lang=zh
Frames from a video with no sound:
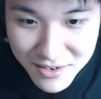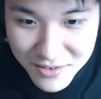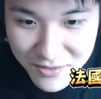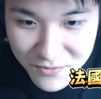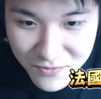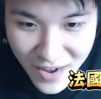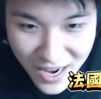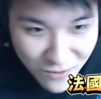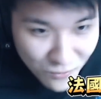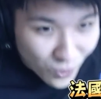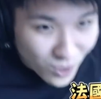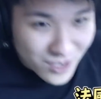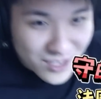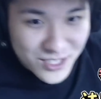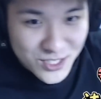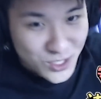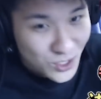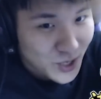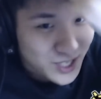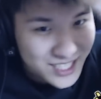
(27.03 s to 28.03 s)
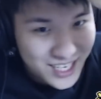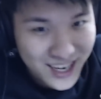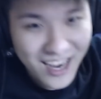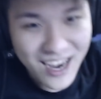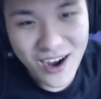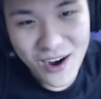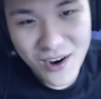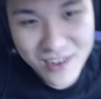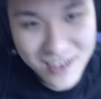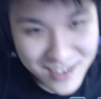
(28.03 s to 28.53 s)
法国守的真
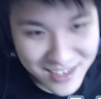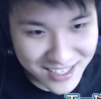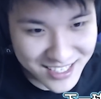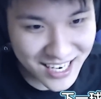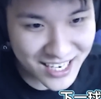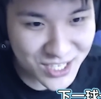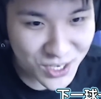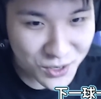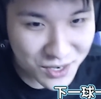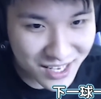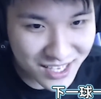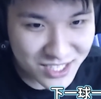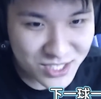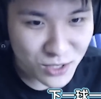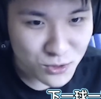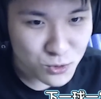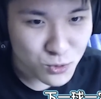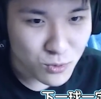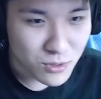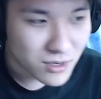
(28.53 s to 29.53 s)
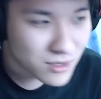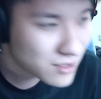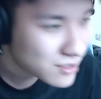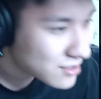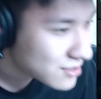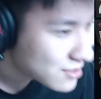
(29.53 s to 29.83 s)
好，下球一定守住。